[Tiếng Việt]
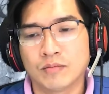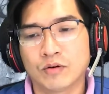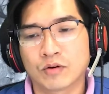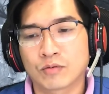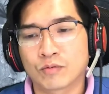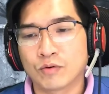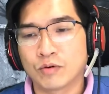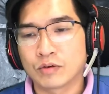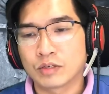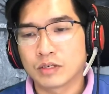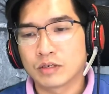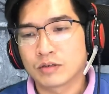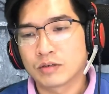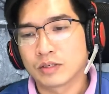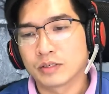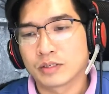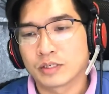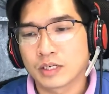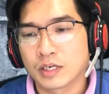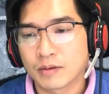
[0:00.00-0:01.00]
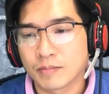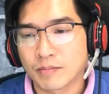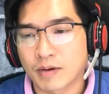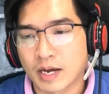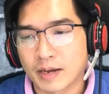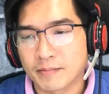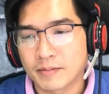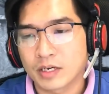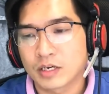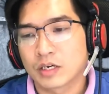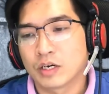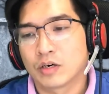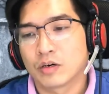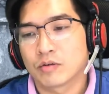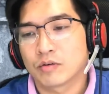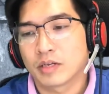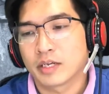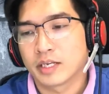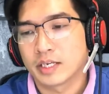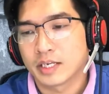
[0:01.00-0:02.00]
thỉnh thoảng lại đập đầu bôm
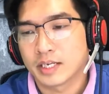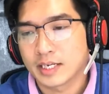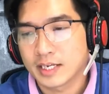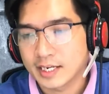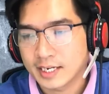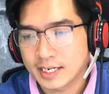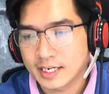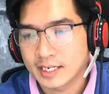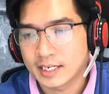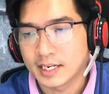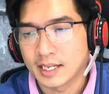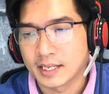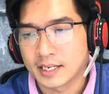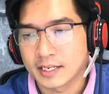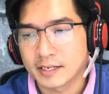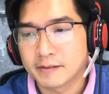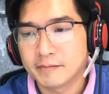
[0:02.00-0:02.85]
bốp vào thành quan,